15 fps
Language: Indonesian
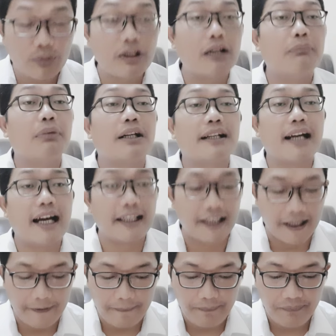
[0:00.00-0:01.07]
dan
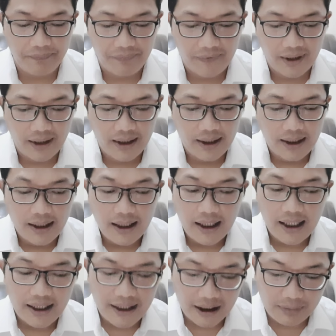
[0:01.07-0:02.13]
berkata,
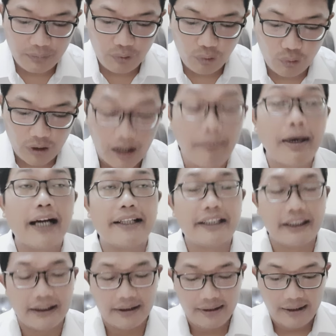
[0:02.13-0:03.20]
anakmu sudah
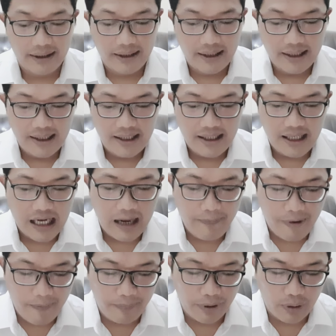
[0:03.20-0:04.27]
mati.
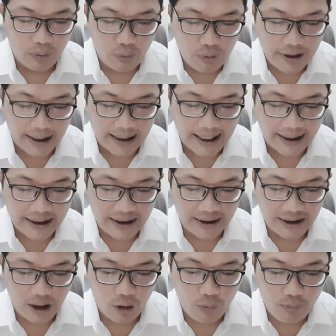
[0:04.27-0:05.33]
Apa perlunya lagi
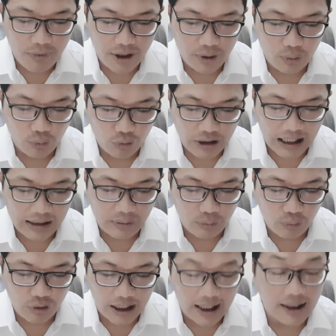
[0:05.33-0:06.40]
engkau
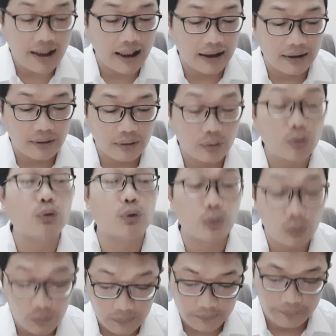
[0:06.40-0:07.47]
menyusah-nyusahkan
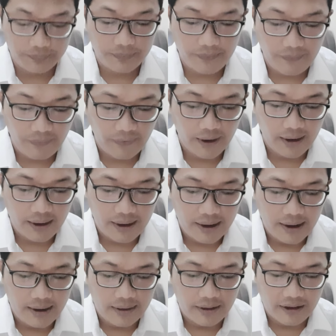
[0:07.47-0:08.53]
guru?
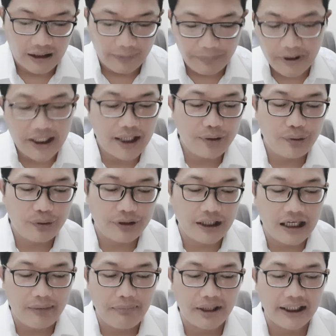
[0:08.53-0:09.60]
Tetapi Yesus
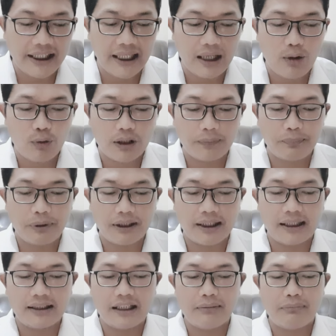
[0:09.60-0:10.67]
tidak menghiraukan
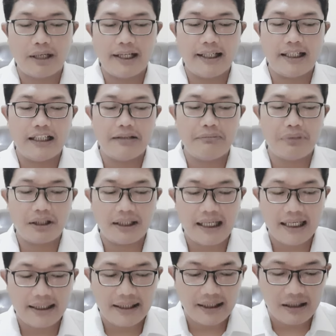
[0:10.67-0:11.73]
perkataan mereka dan
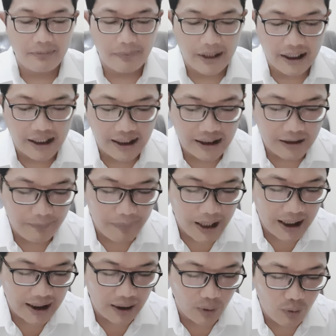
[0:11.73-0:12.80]
berkata kepada
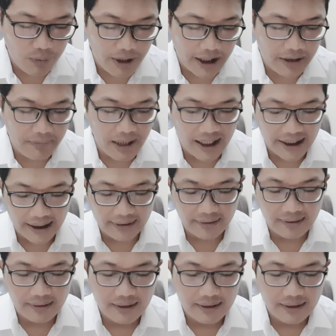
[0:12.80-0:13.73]
kepala rumah ibadat,